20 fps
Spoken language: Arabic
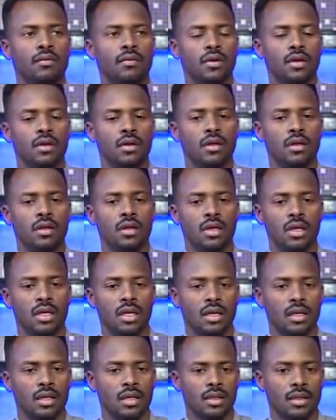
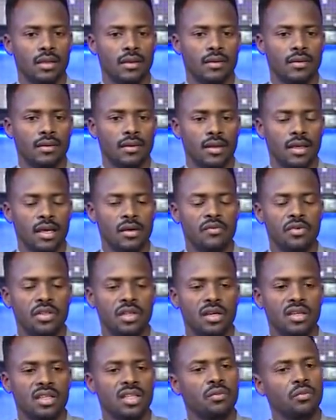فكان في
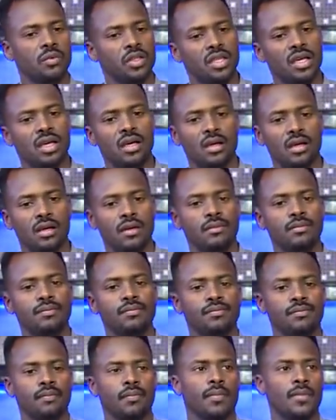تقديم بتاع
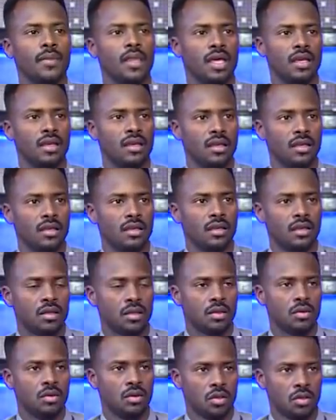يعني
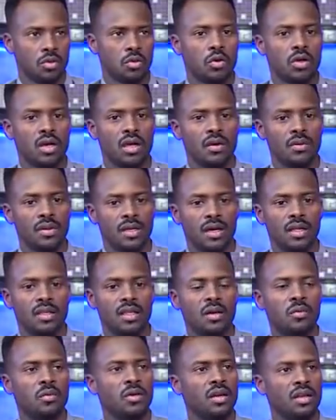الدكتوراه بتاع
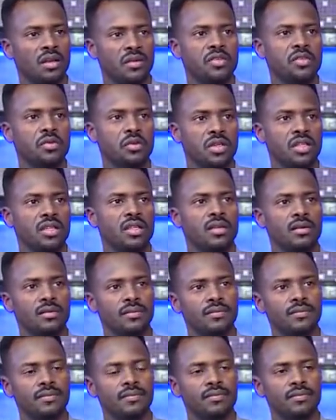علم النفس وكده
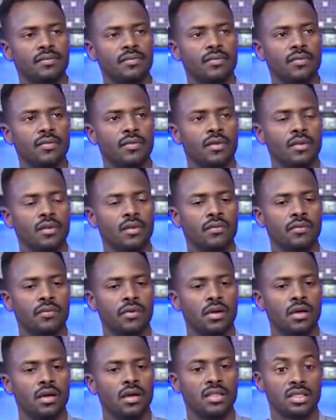
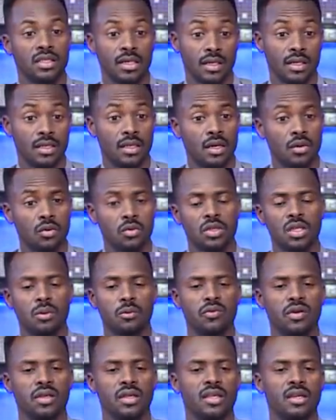فعشان كده أنا كنت
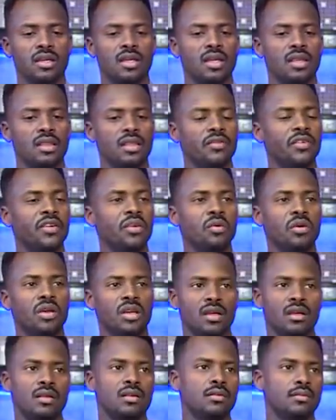بفكر جد بإنه
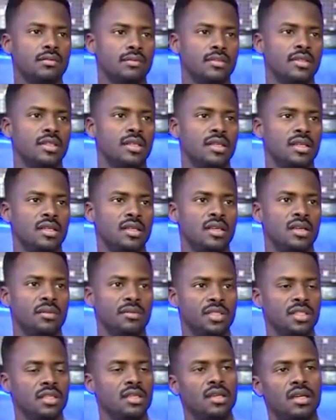أنا يعني
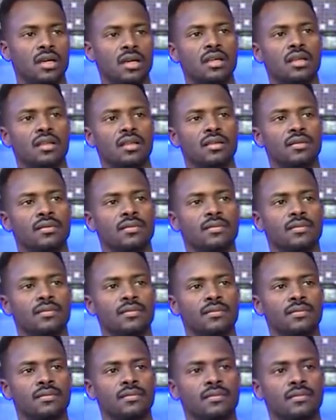أمشي هناك
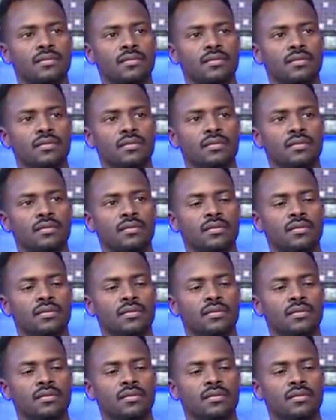والحصل شو